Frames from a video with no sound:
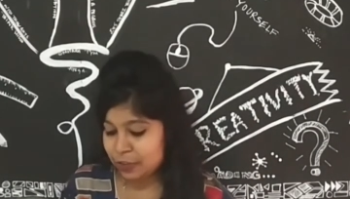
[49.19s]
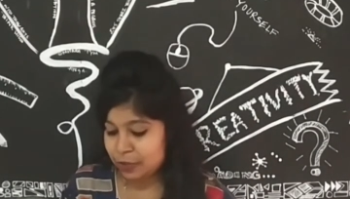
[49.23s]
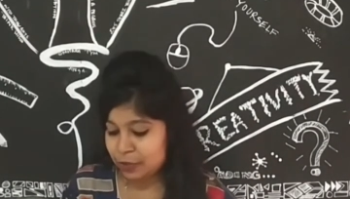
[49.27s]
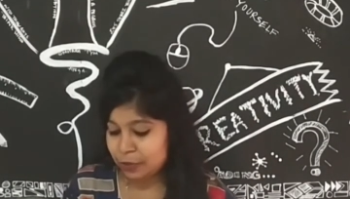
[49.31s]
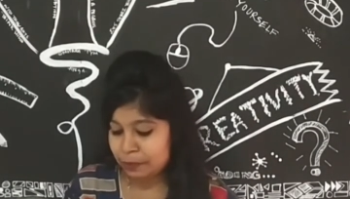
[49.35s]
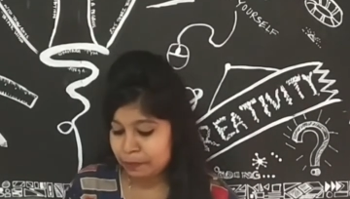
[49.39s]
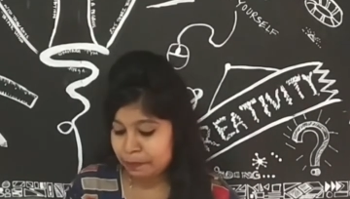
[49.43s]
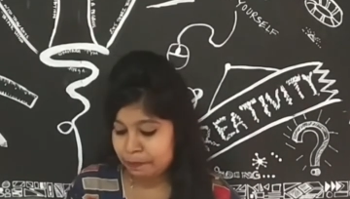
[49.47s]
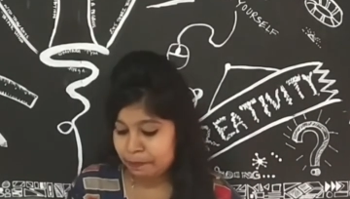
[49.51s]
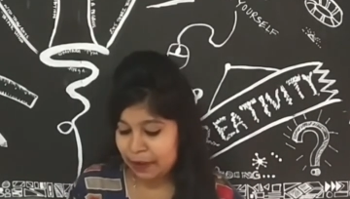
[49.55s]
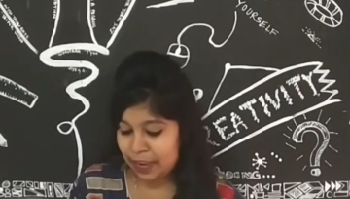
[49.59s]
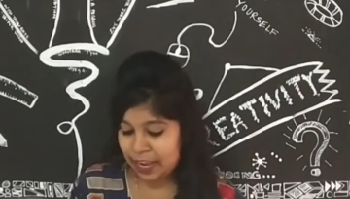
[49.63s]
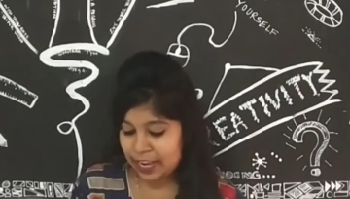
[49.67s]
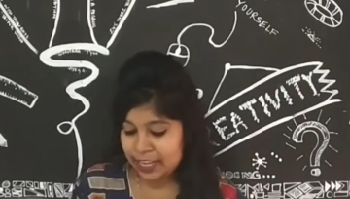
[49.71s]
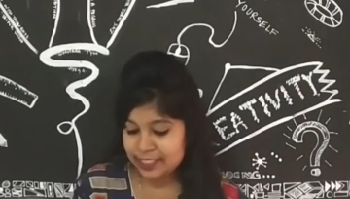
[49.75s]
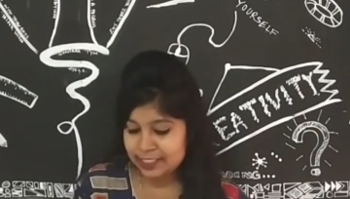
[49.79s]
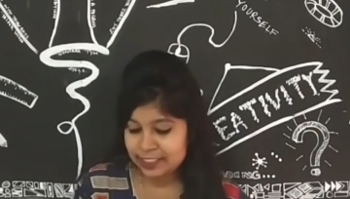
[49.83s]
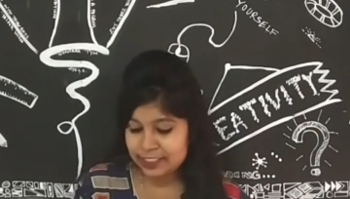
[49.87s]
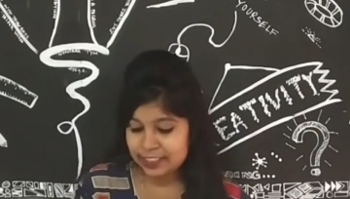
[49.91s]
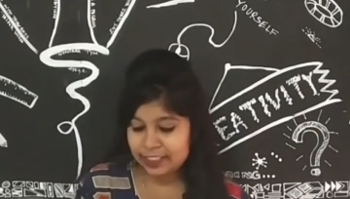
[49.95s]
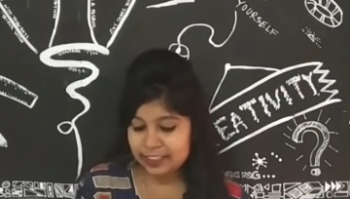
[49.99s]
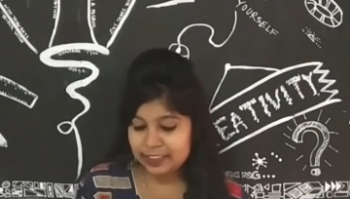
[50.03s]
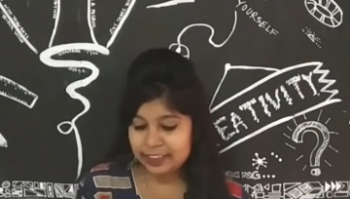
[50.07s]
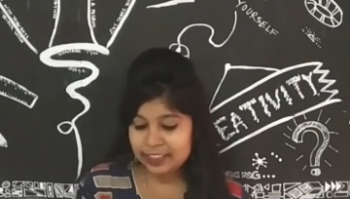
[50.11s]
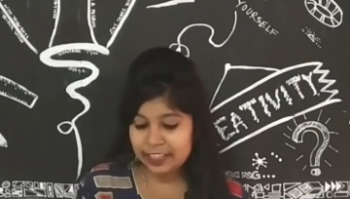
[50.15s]
तुम
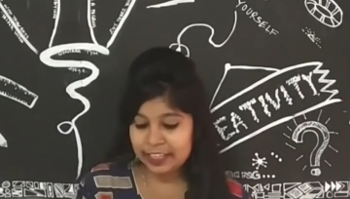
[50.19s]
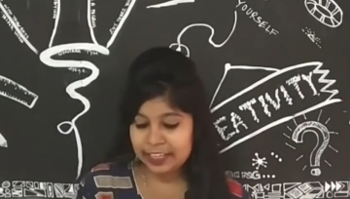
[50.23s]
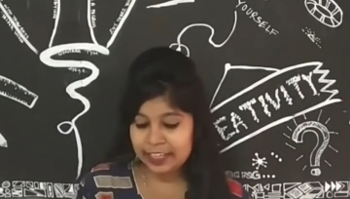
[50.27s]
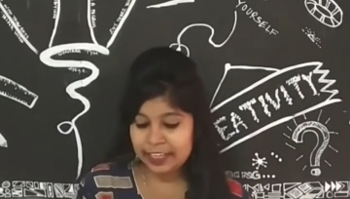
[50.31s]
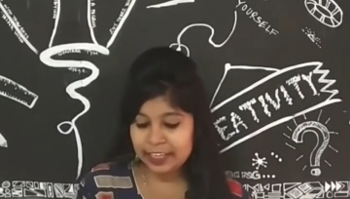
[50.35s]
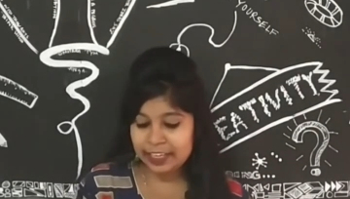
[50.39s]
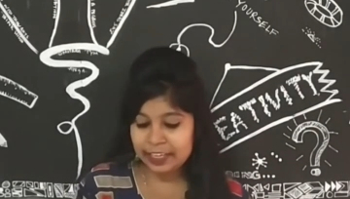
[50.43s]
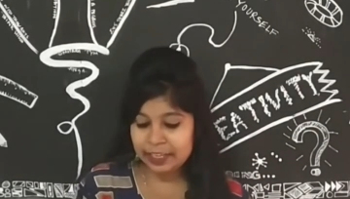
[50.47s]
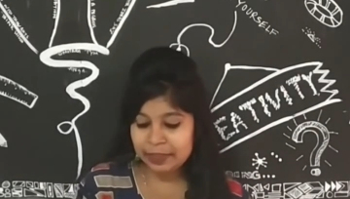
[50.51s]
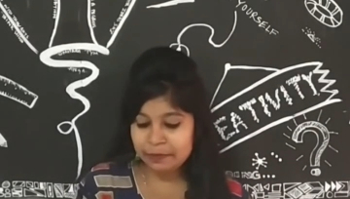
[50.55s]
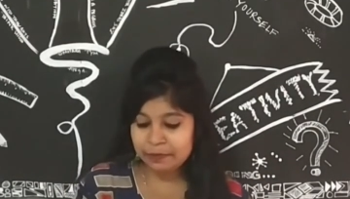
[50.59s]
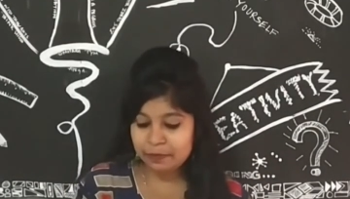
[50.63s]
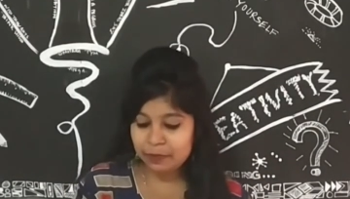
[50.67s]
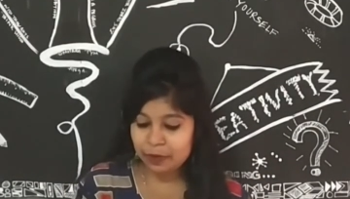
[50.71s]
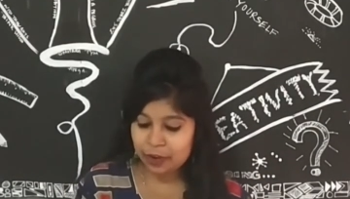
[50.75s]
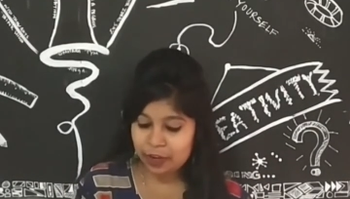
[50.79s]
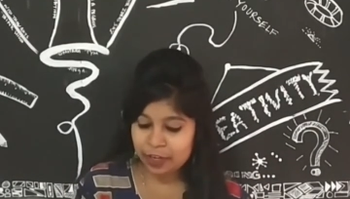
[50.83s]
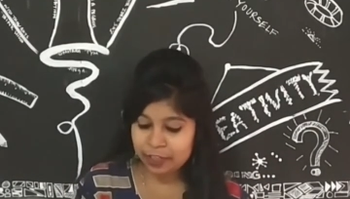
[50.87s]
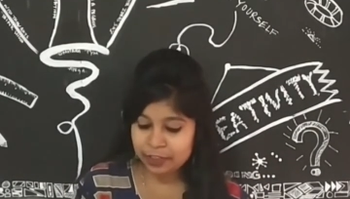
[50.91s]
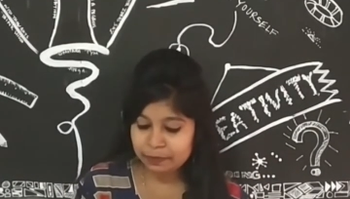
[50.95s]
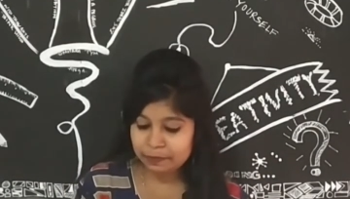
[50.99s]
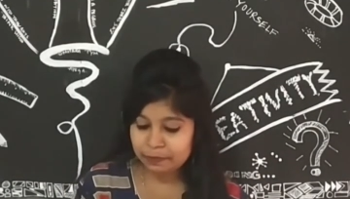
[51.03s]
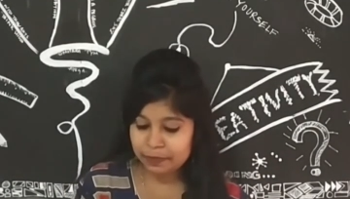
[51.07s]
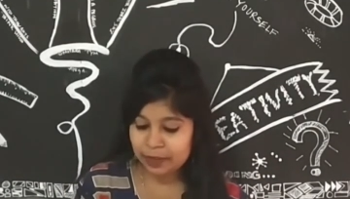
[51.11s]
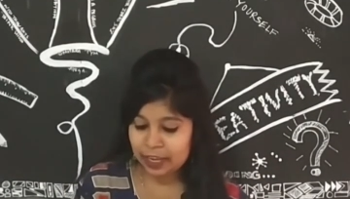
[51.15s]
पास ही थे
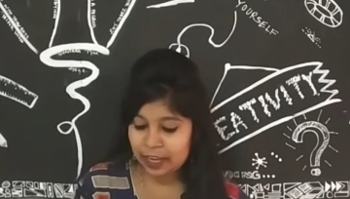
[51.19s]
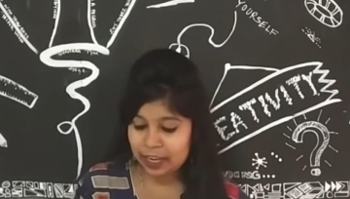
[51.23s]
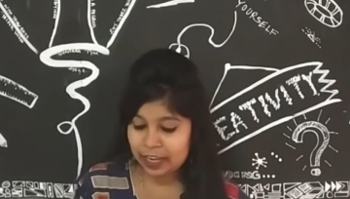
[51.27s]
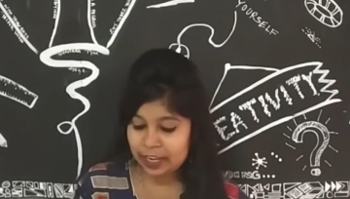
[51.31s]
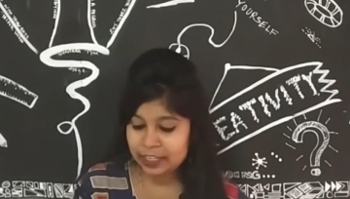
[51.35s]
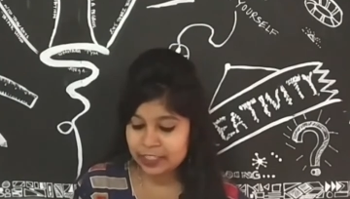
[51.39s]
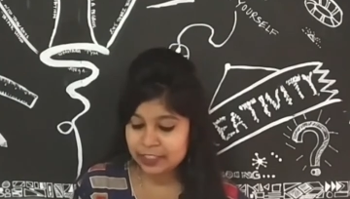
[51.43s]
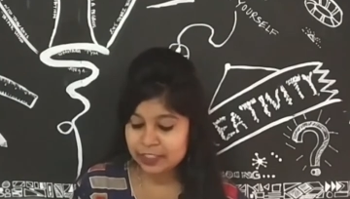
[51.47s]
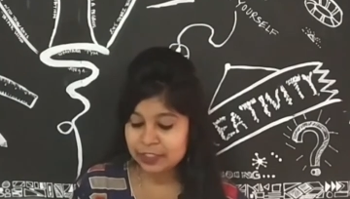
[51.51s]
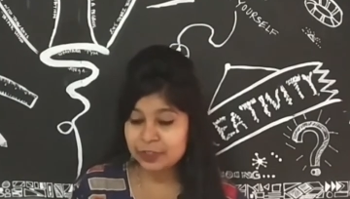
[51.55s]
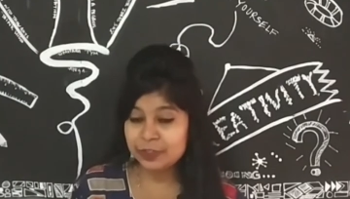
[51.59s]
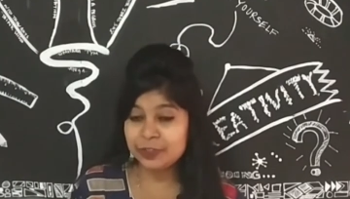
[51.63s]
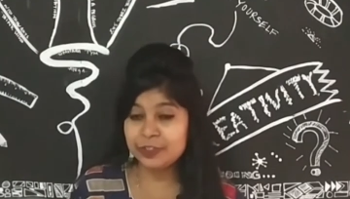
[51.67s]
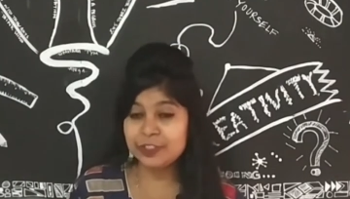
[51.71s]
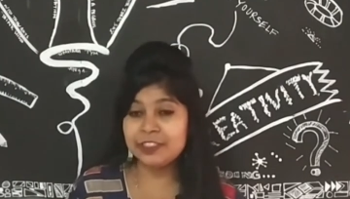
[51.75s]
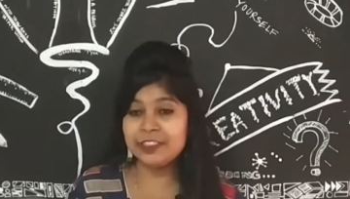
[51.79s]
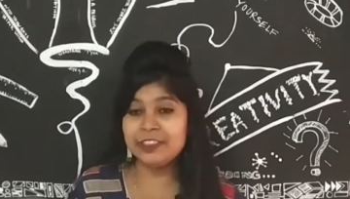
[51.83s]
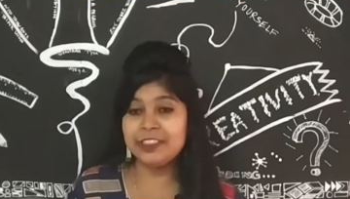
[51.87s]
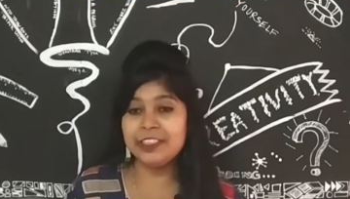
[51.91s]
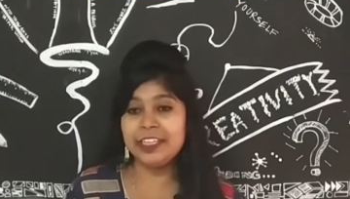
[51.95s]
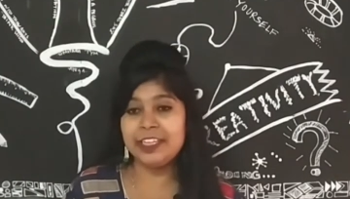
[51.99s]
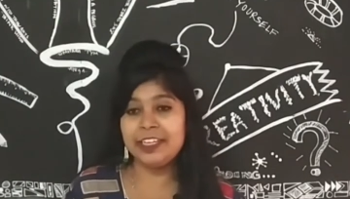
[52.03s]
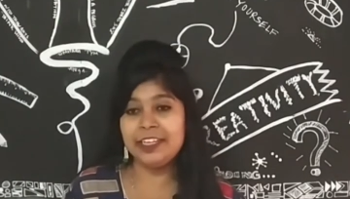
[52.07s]
बहुत पास कुछ